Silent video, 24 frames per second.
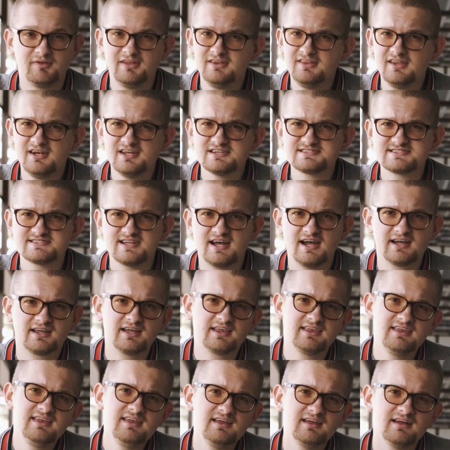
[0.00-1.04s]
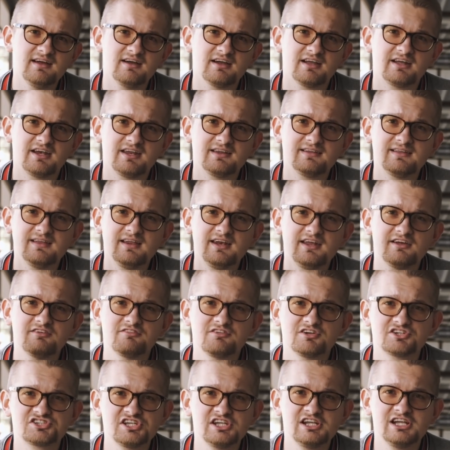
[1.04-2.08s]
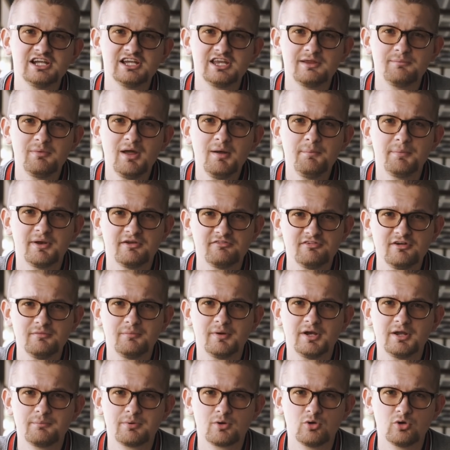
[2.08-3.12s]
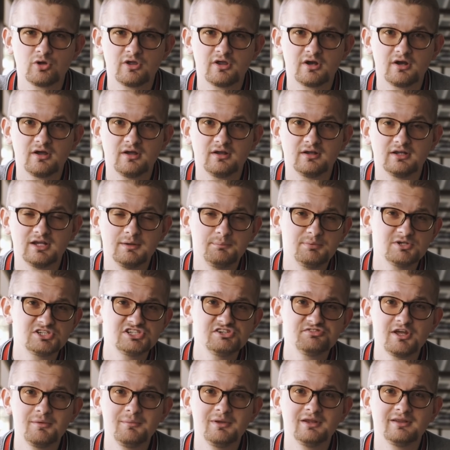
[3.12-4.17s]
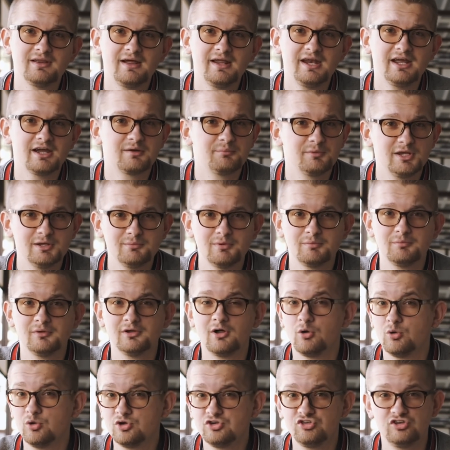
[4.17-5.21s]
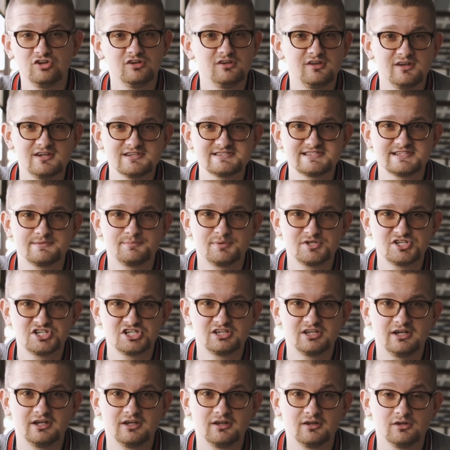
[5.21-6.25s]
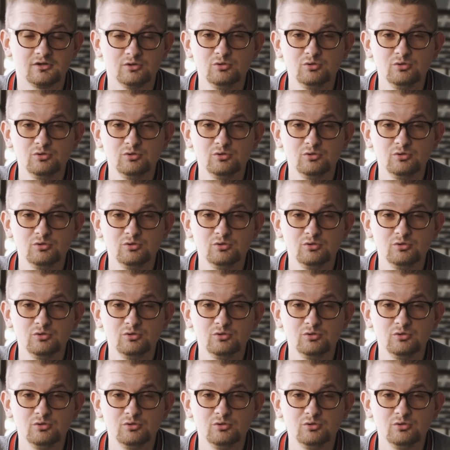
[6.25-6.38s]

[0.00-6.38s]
Интересно, а какие критерии важны для тебя при выборе брокера? Напиши в комментариях, мне бы было очень интересно почитать.